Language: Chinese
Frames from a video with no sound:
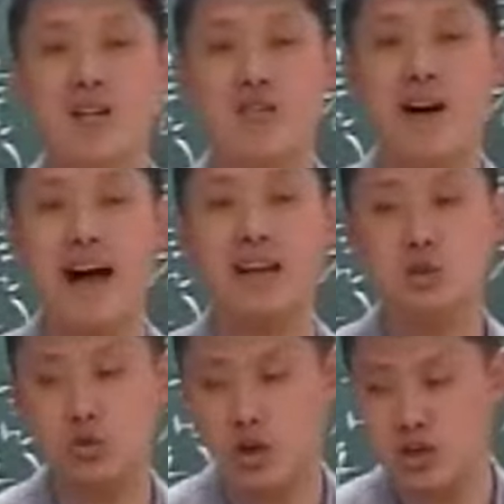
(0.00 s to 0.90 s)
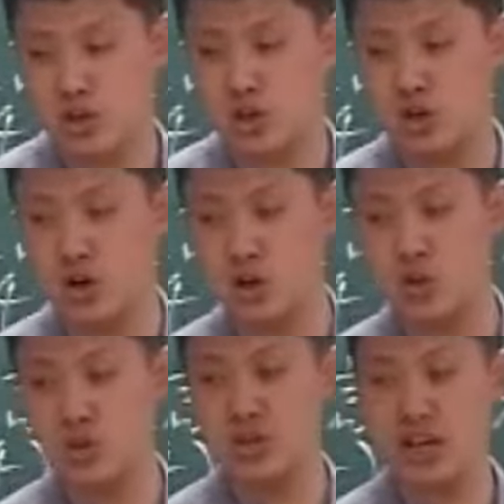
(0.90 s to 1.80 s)
完全是各
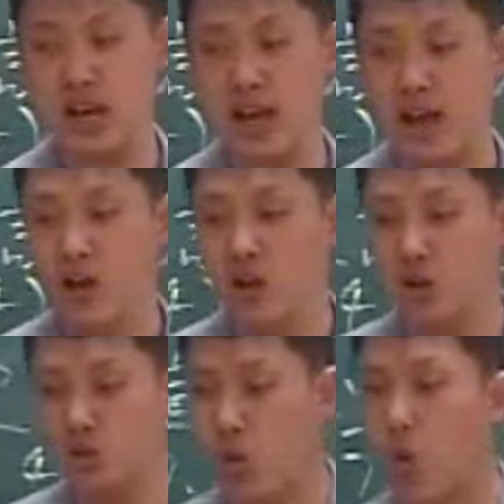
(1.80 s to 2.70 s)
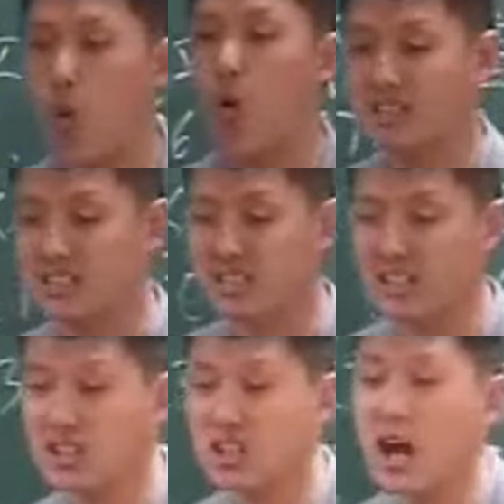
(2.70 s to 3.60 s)
州之间妥协
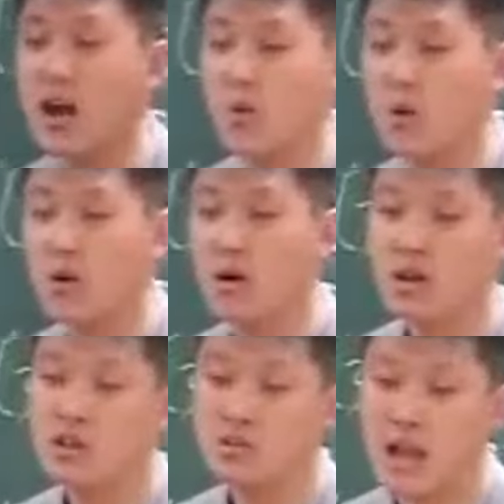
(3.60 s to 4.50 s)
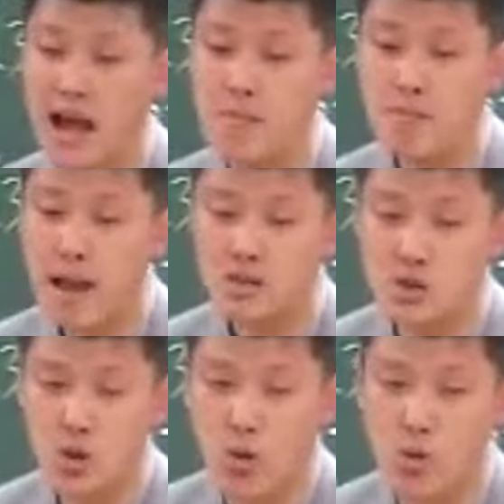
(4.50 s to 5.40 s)
的产物，谈判
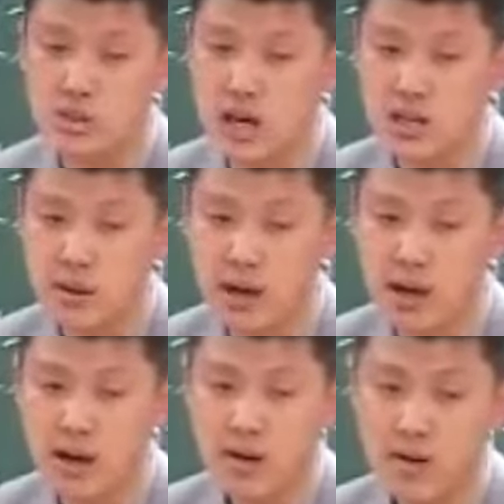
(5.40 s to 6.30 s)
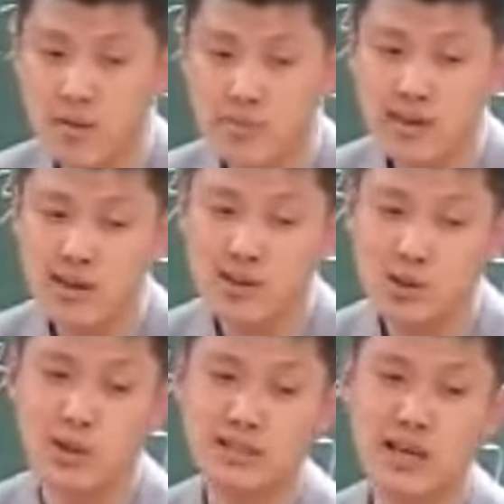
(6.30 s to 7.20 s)
就是互相什么呀，
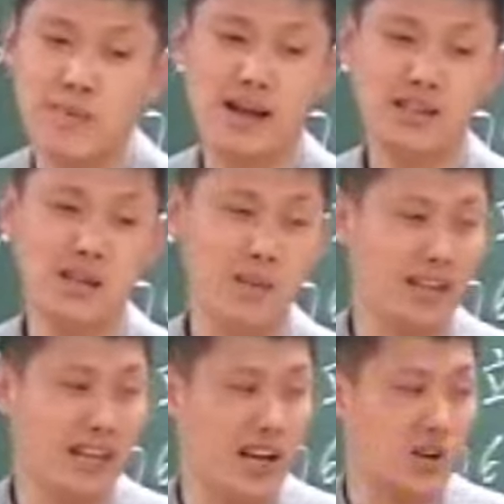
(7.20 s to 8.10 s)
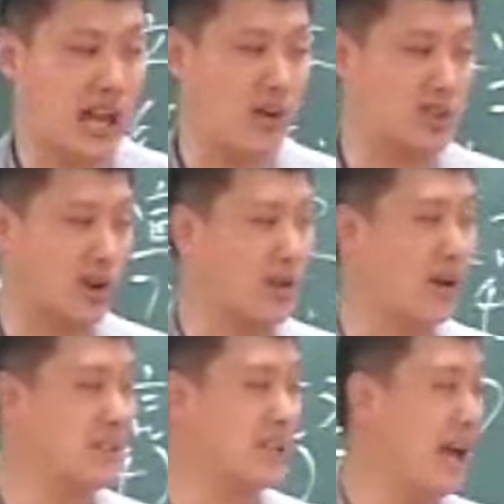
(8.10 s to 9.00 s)
妥协嘛。你漫天要价，我着地
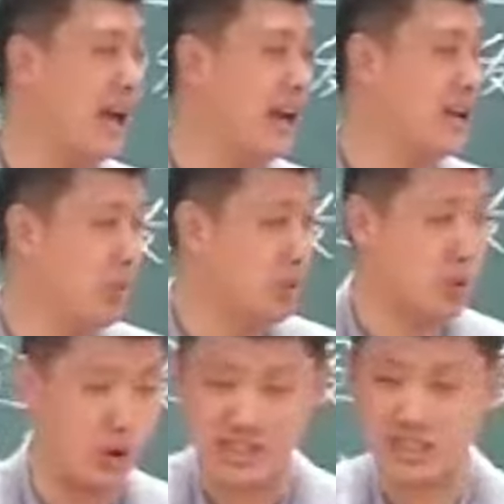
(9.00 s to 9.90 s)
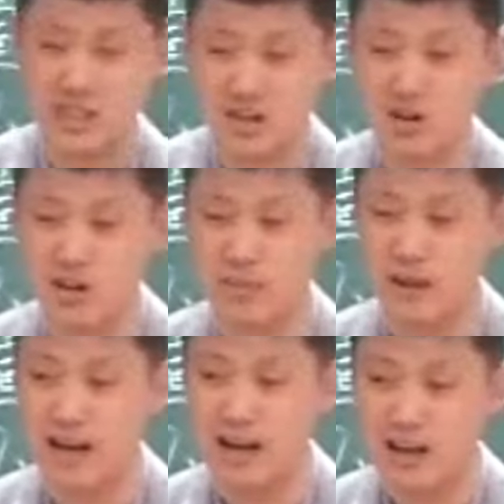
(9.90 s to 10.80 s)
还钱。你不妥协这事儿就怎么
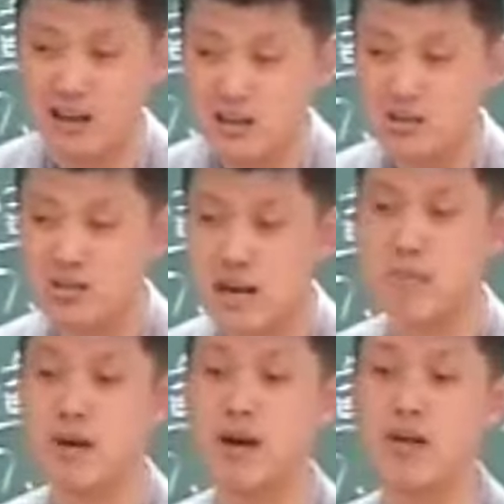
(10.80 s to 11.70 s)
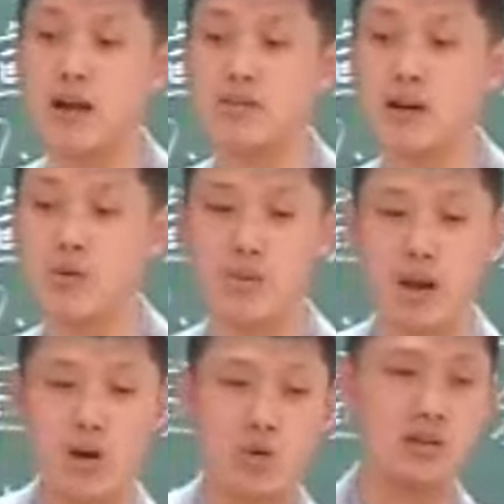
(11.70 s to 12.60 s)
样，就干不了了，是吧？我们
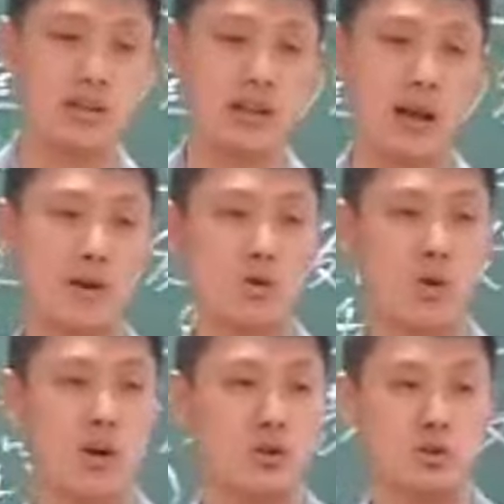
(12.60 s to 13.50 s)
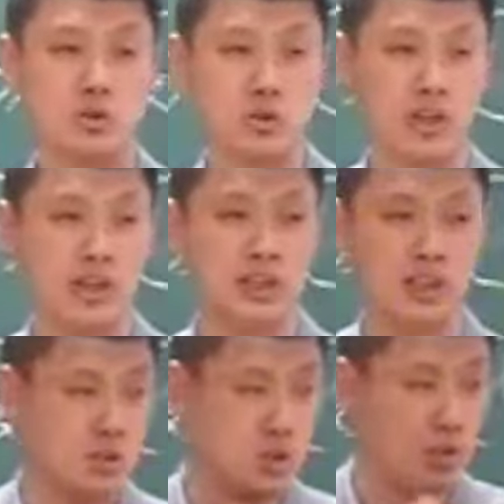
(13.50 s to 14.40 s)
老说在谈判桌上要据理力
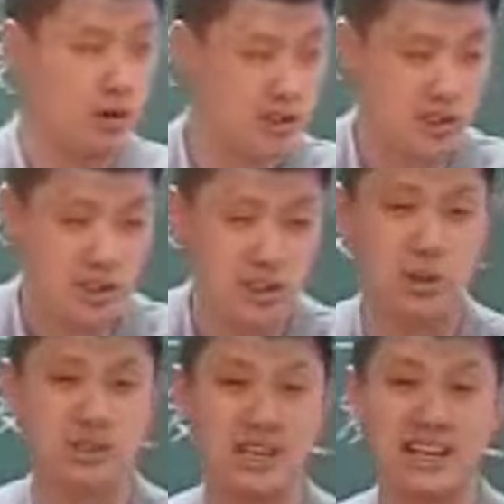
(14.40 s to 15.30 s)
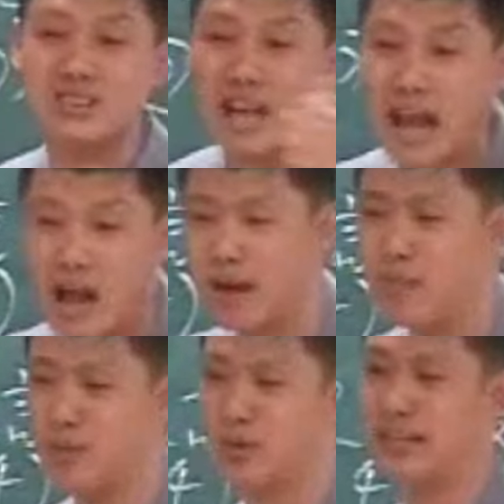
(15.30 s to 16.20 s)
争，绝不能向敌人妥协，那就打呗，
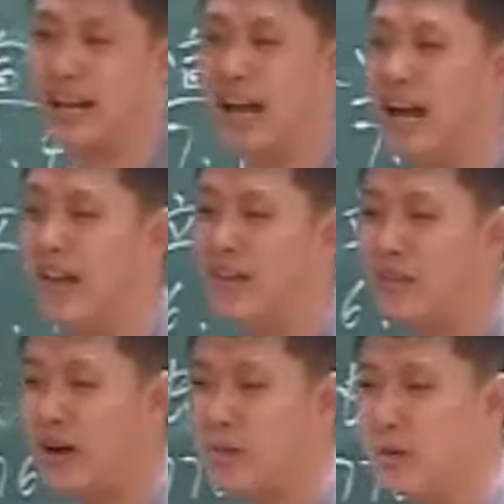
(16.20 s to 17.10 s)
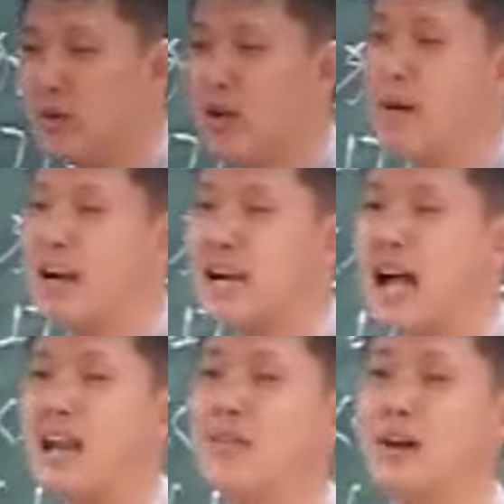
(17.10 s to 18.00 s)
不妥协。对吧？你不妥协，甭
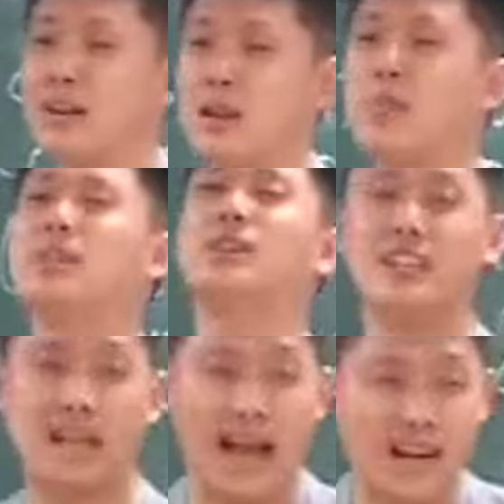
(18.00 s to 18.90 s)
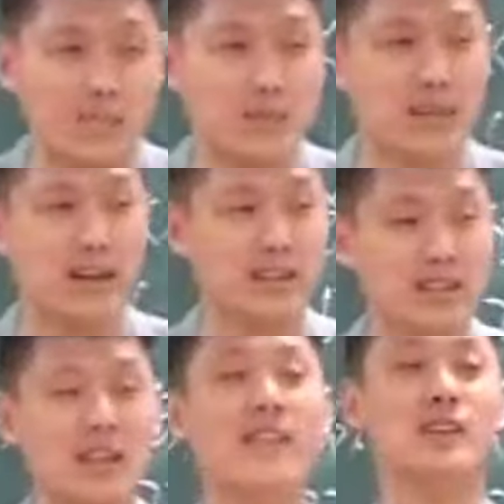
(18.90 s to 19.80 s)
干了呗。那那不妥协，你谈什么劲啊？
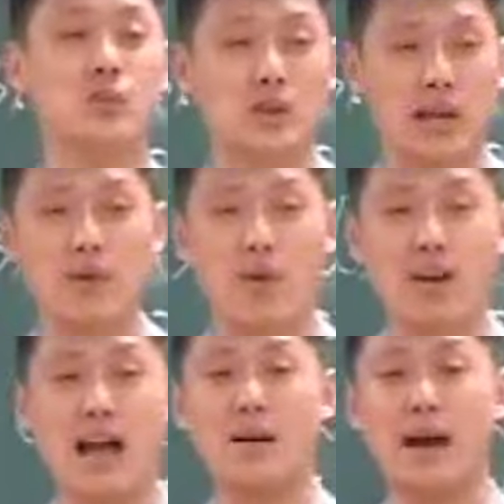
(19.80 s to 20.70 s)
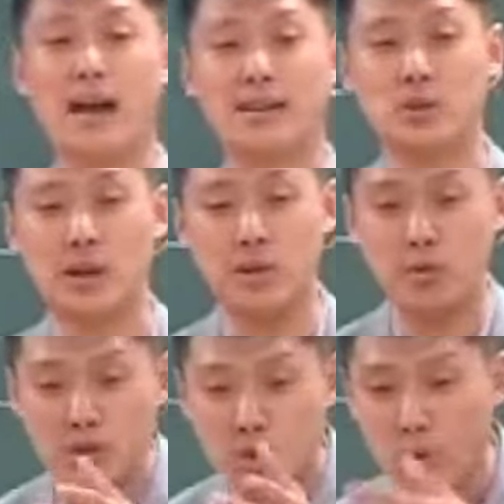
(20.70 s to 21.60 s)
你你坐谈判桌干嘛呀？坐谈判
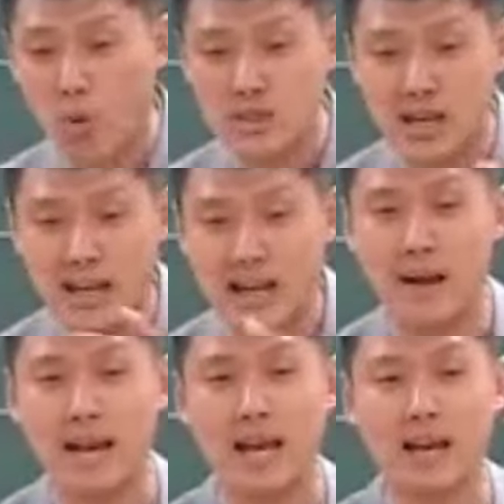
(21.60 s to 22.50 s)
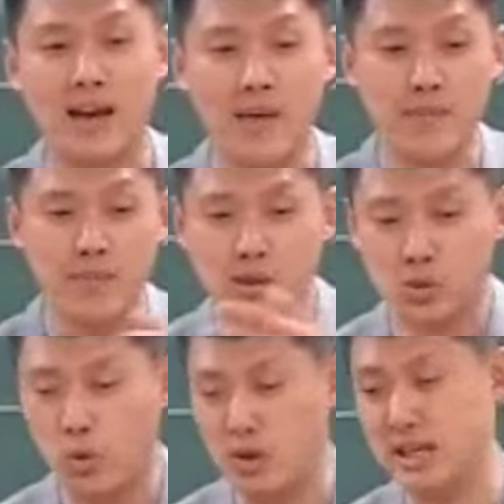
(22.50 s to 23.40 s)
桌就是互相来干嘛来了？
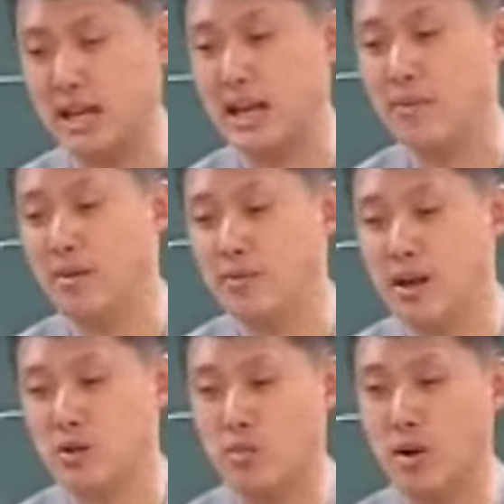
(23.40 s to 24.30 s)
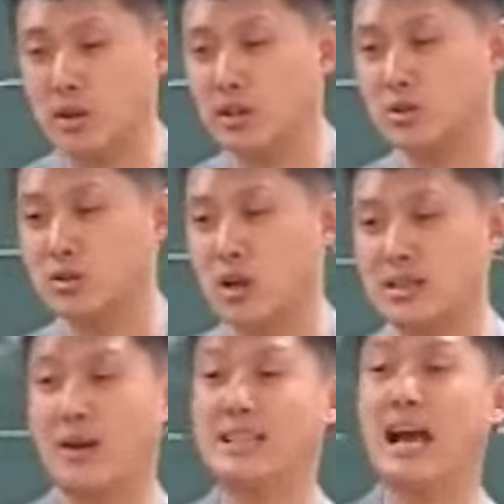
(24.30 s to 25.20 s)
妥协来了吗？那说不好听就是讨
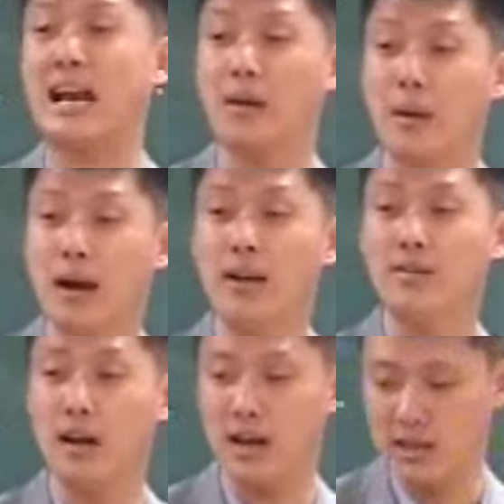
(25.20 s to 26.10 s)
价还价来了吗？是吧？